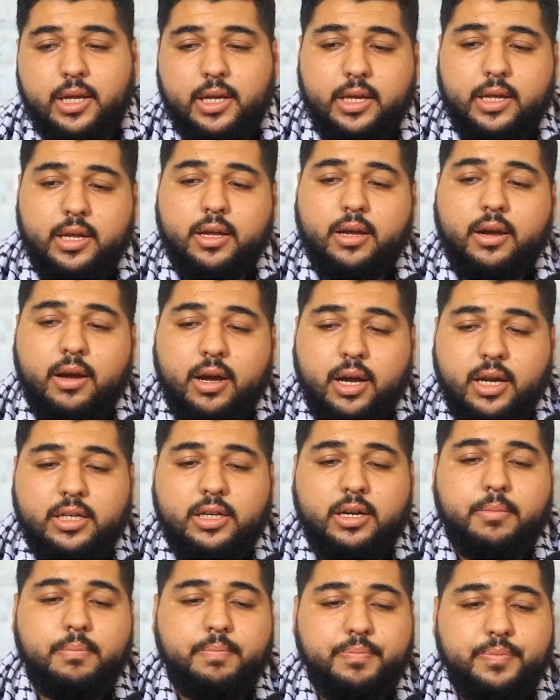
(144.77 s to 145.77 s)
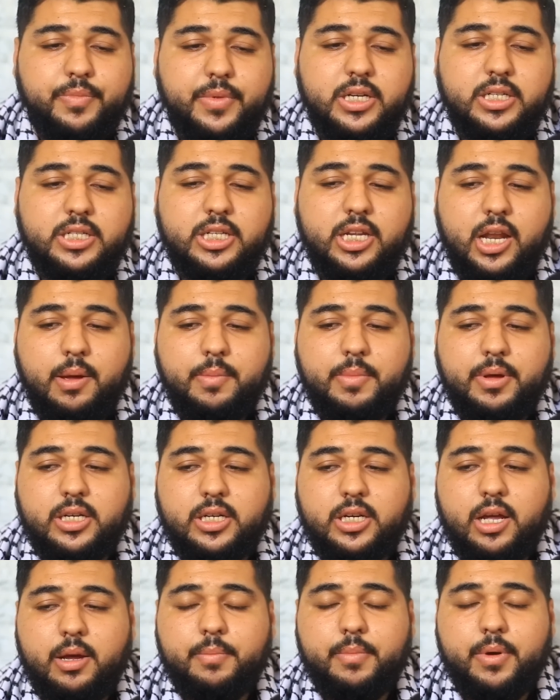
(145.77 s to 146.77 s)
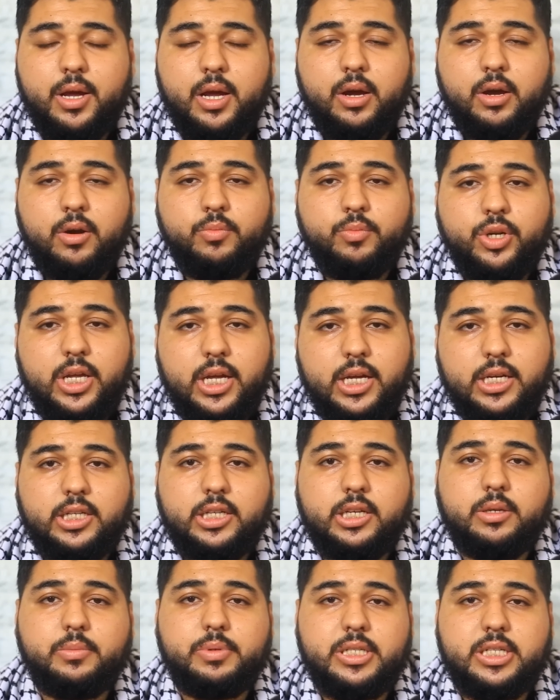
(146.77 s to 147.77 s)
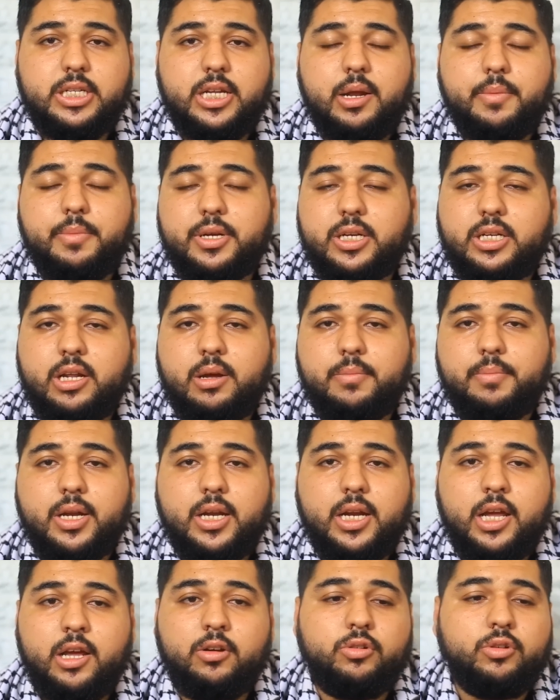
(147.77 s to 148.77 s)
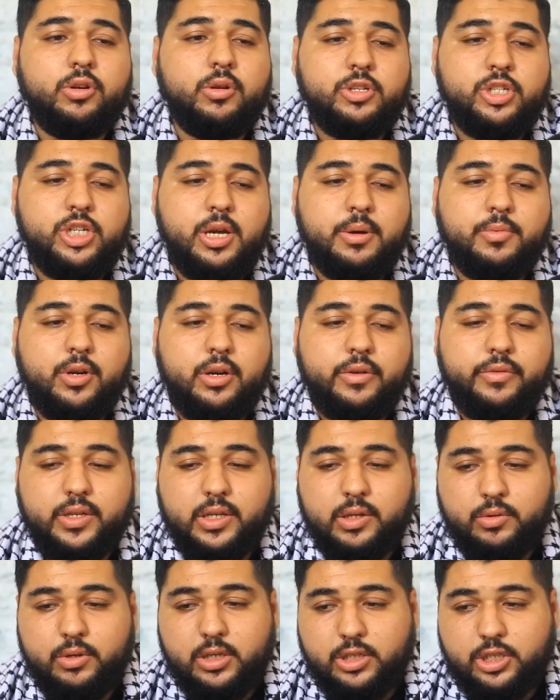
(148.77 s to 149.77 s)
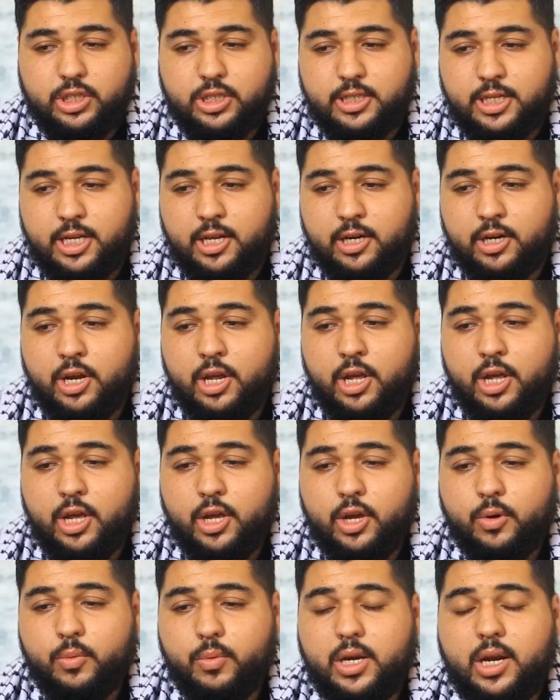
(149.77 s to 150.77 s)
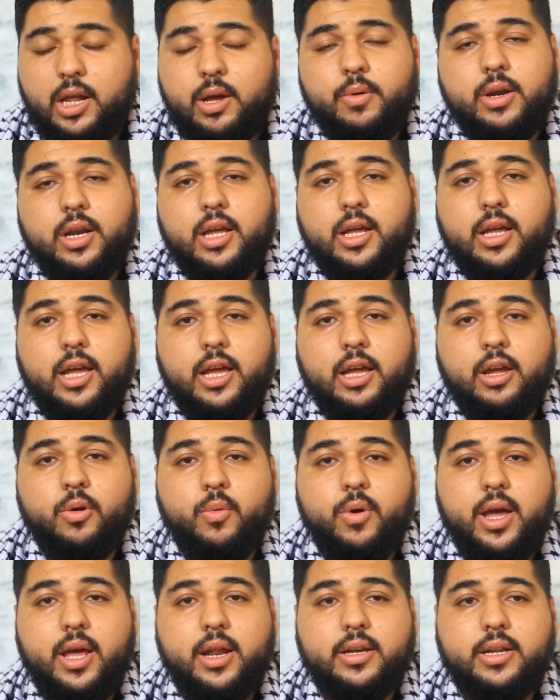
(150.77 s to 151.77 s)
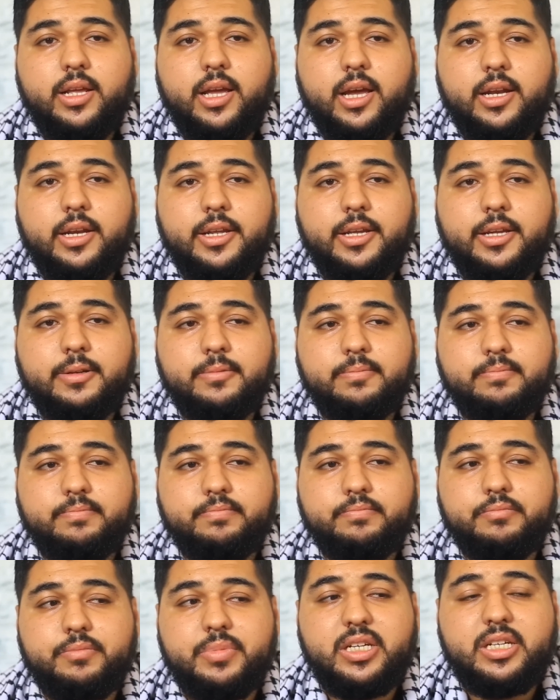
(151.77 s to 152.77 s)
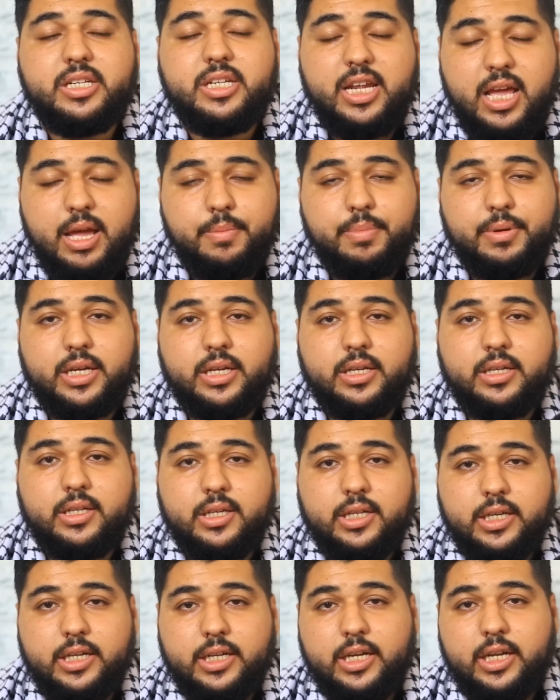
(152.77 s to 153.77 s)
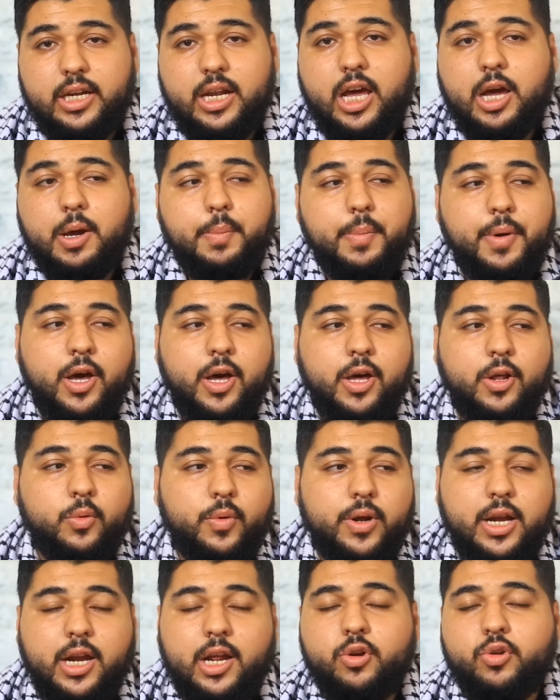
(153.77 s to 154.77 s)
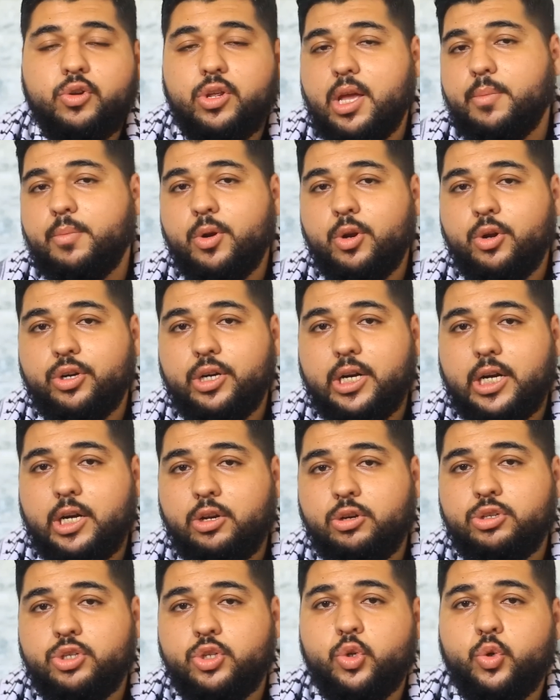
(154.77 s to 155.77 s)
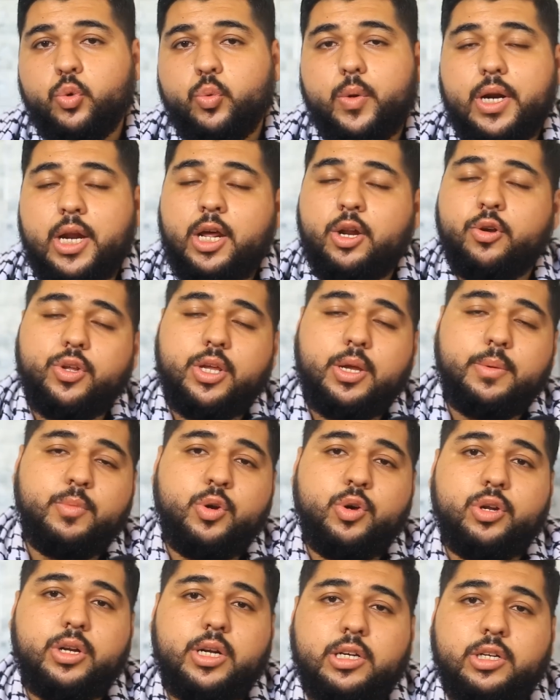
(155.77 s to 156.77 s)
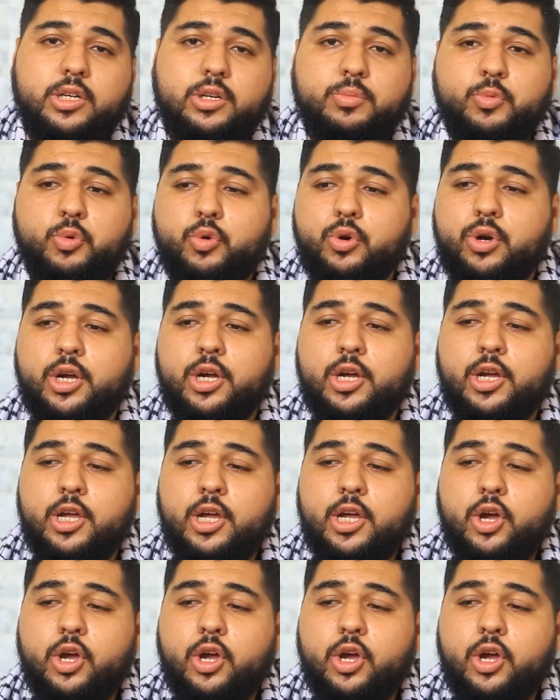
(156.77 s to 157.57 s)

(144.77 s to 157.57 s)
آه، قدم السلامة التامة أمنياته بالسلامة التامة لأهلنا وشعبنا في دولة الجزائر والله والله يا إخوان يعني بنتابع الأخبار ونحن يملؤنا الحزن ونحن يملؤنا الدموع